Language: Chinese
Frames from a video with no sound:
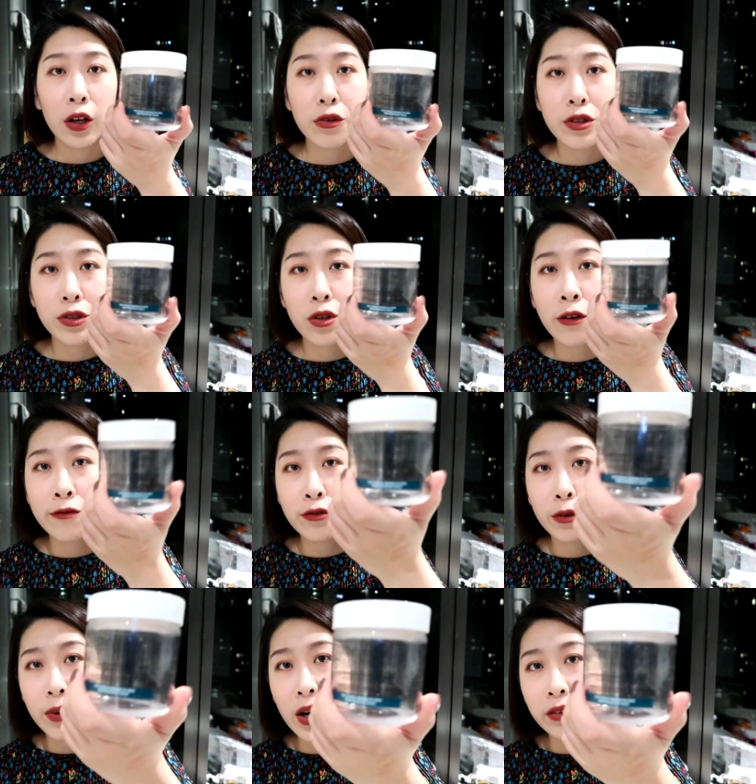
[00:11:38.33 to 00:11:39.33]

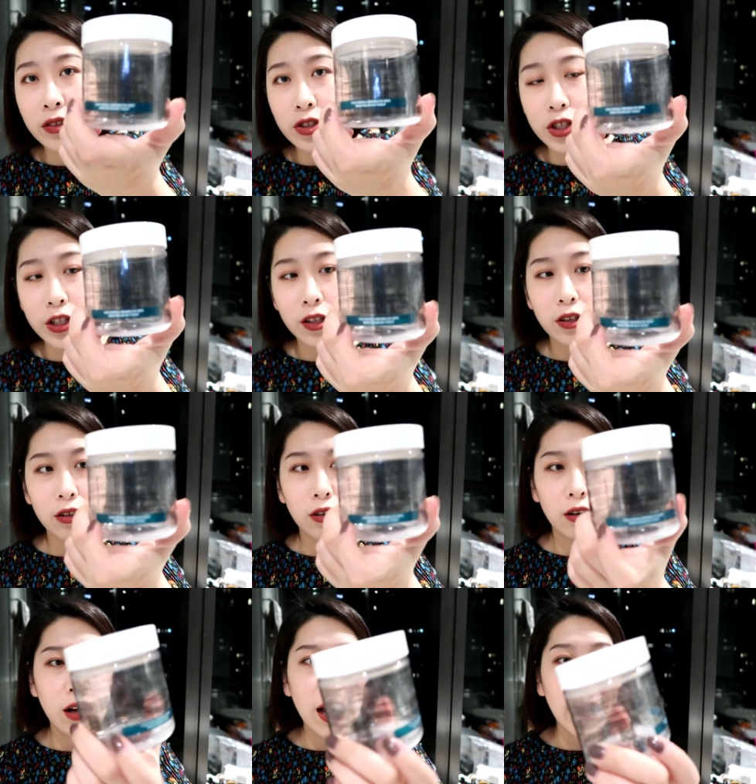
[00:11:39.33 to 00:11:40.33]
Christopher b o n 的这
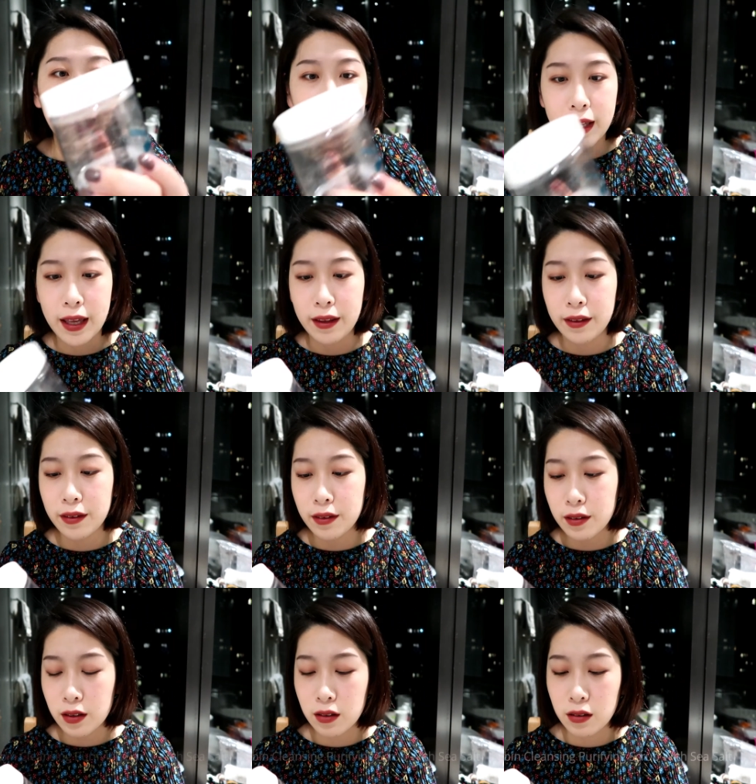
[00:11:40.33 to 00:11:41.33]
个海
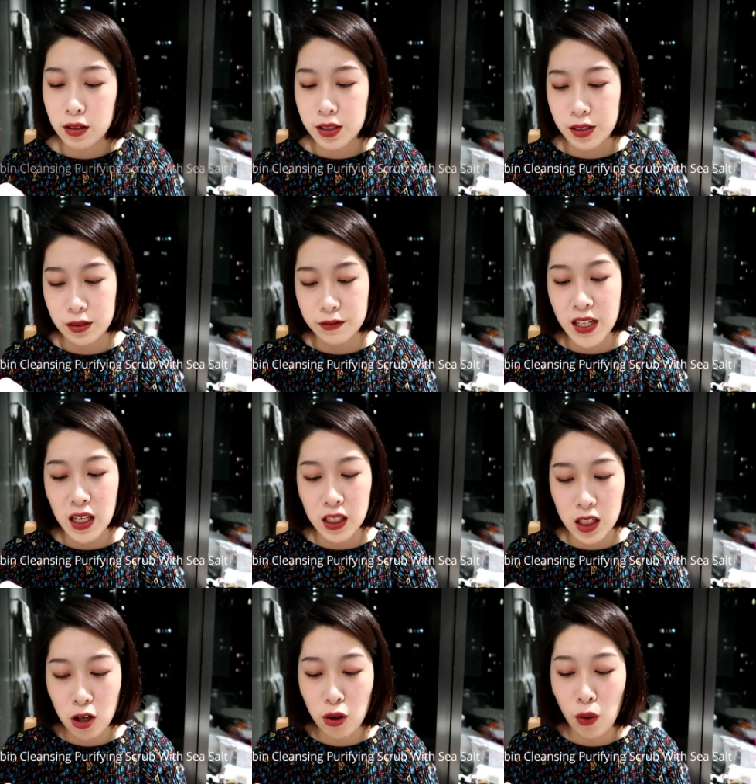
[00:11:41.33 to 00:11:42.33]
盐的洗发膏，